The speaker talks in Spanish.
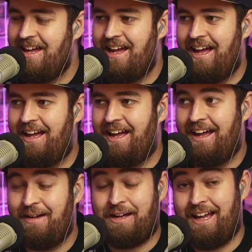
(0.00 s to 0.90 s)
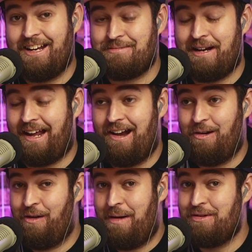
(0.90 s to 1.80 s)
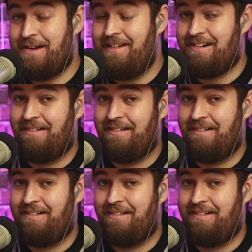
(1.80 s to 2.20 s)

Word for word: Eh, ¿Quieres marcar el gol? Vamos a verlo.